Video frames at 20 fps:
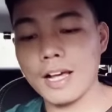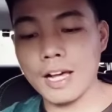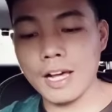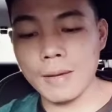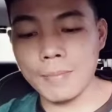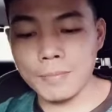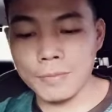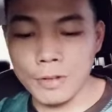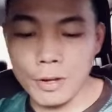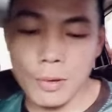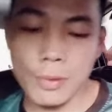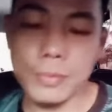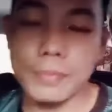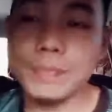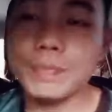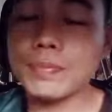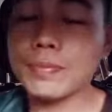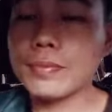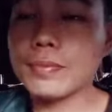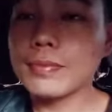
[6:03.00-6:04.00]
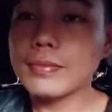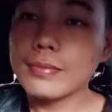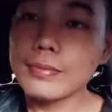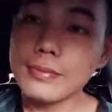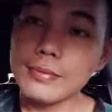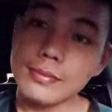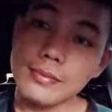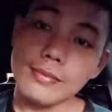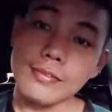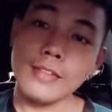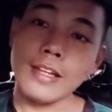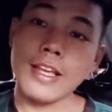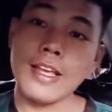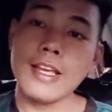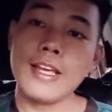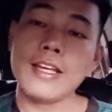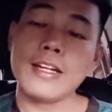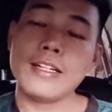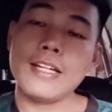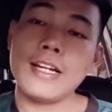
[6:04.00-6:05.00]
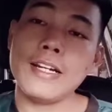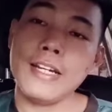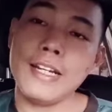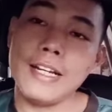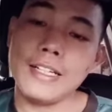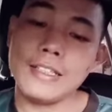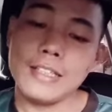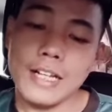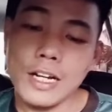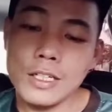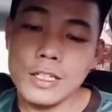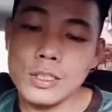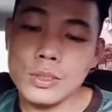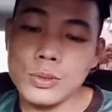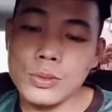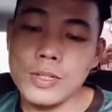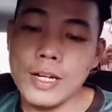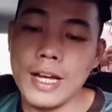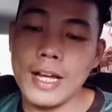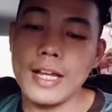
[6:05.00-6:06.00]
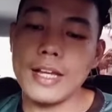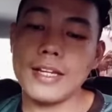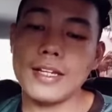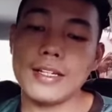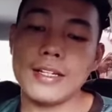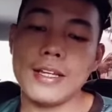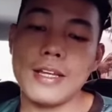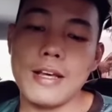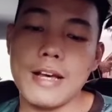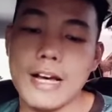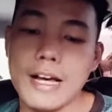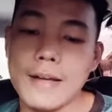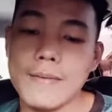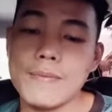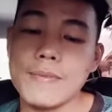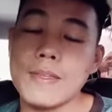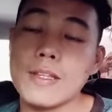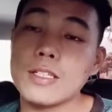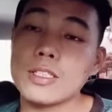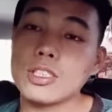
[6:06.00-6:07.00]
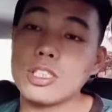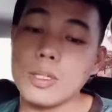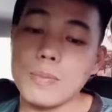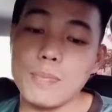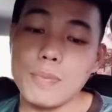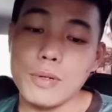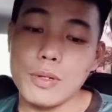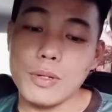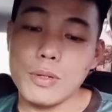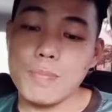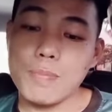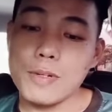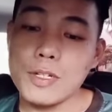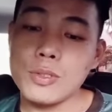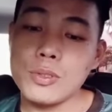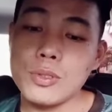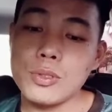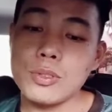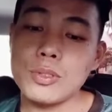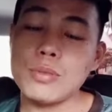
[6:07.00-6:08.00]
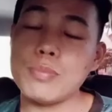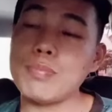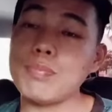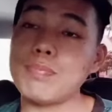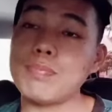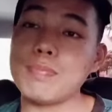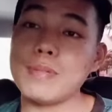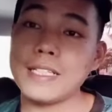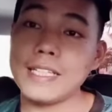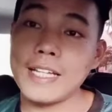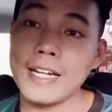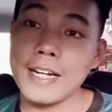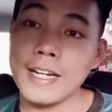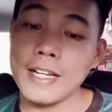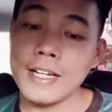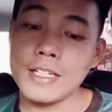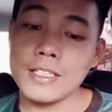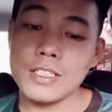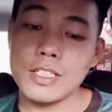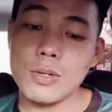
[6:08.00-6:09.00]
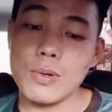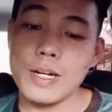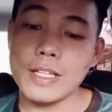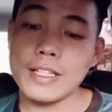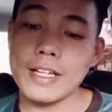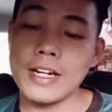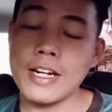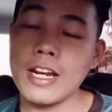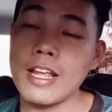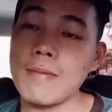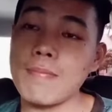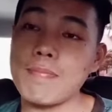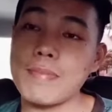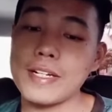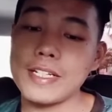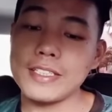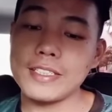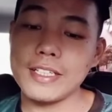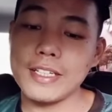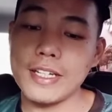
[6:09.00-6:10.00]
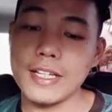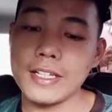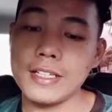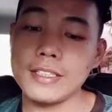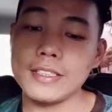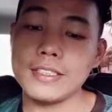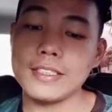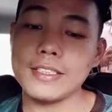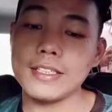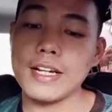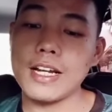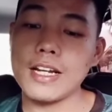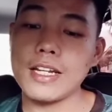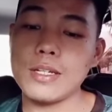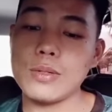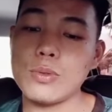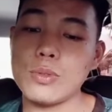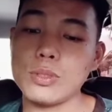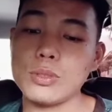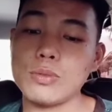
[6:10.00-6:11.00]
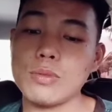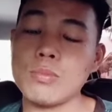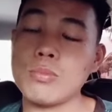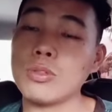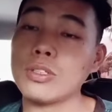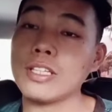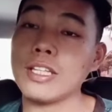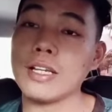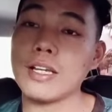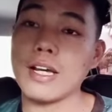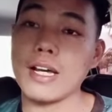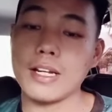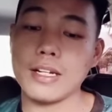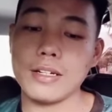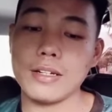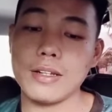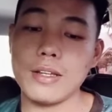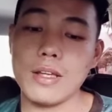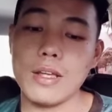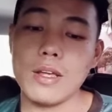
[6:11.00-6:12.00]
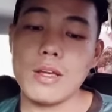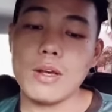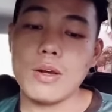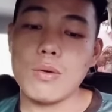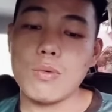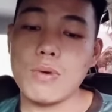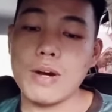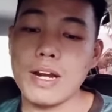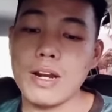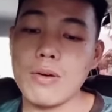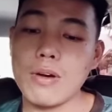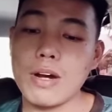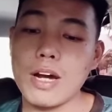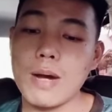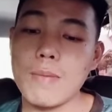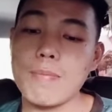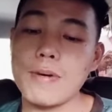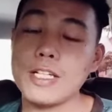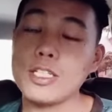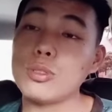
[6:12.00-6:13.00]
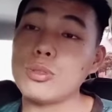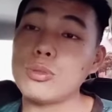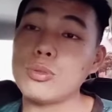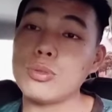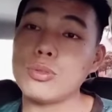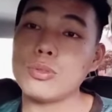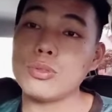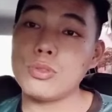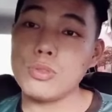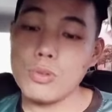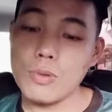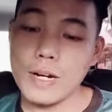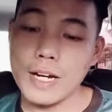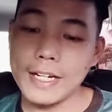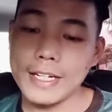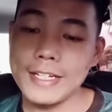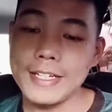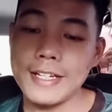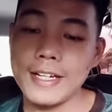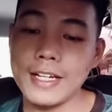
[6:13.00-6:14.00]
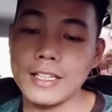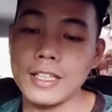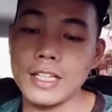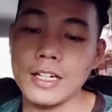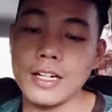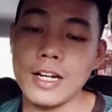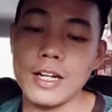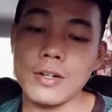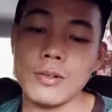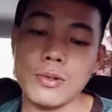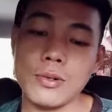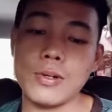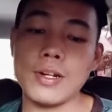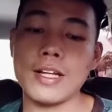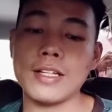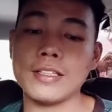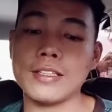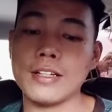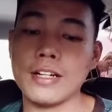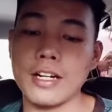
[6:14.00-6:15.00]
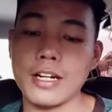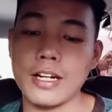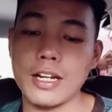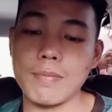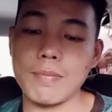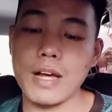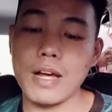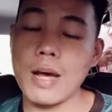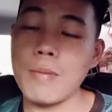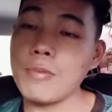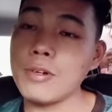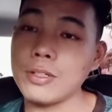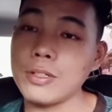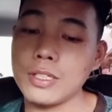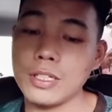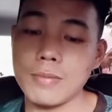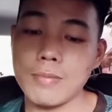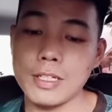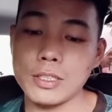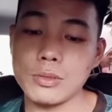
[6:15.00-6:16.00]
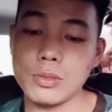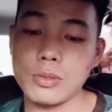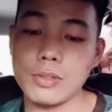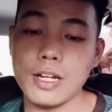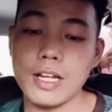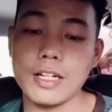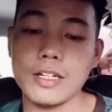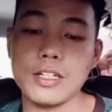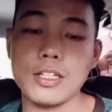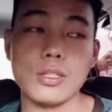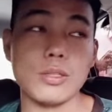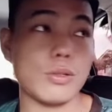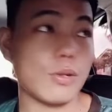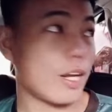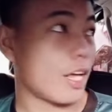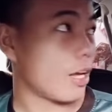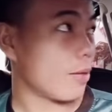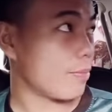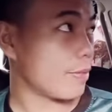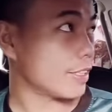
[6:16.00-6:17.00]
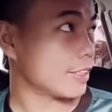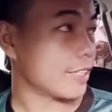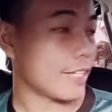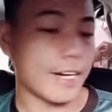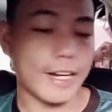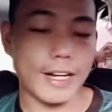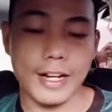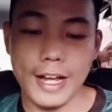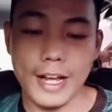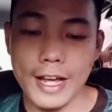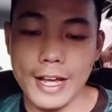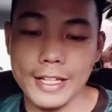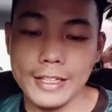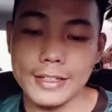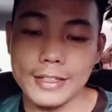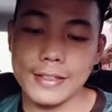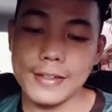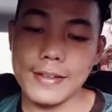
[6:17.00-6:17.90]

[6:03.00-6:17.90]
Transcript: AMNO. Dan dikatakan juga 10 penjuru pertandingan jawatan naib presiden sekaligus membuktikan walau apa juah dikatakan orang terhadap AMNO termasuklah ditolak masyarakat